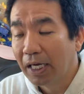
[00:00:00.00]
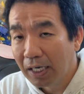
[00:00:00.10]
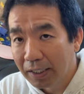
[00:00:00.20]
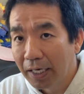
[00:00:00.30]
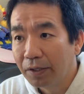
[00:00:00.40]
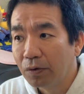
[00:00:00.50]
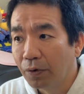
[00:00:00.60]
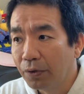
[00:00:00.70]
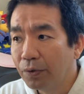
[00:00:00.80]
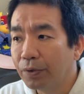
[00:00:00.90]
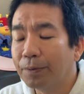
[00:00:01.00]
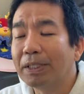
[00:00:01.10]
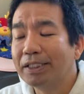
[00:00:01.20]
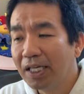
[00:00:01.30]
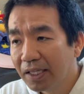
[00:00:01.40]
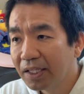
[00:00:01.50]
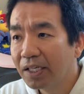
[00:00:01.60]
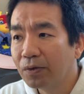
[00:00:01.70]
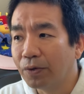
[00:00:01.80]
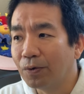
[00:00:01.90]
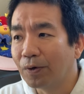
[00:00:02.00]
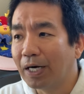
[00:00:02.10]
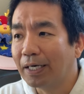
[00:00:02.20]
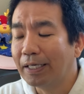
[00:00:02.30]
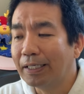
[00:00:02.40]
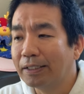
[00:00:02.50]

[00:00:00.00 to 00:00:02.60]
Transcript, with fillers: らないという、まあ、前提というか、